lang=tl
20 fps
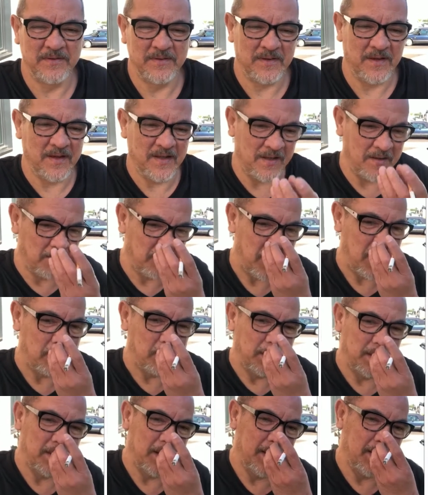Ah,
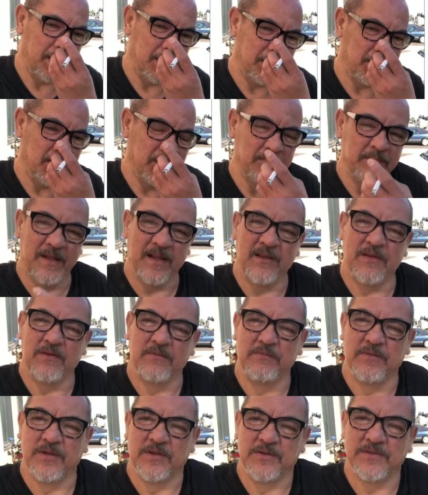umabot na ng 2 million
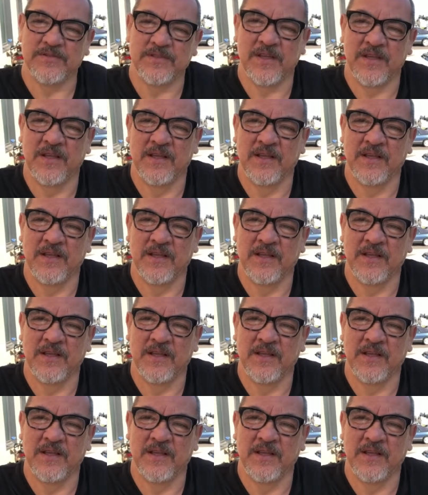views